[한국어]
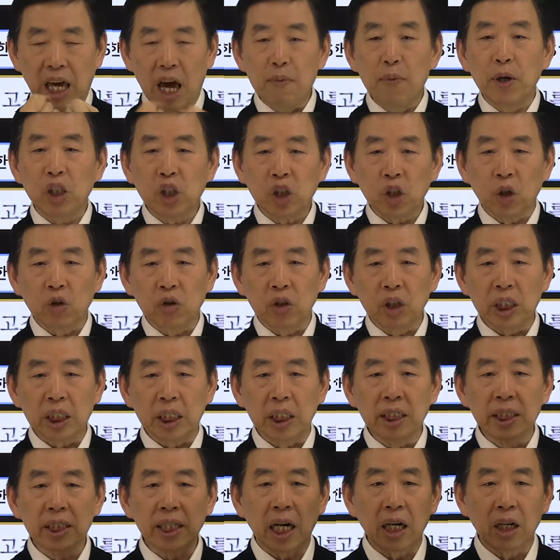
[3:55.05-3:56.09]
개별적으로
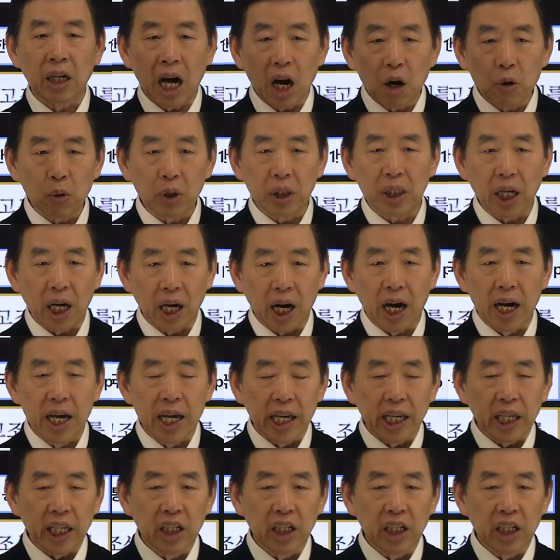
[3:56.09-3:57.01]
등장을 하고 있다가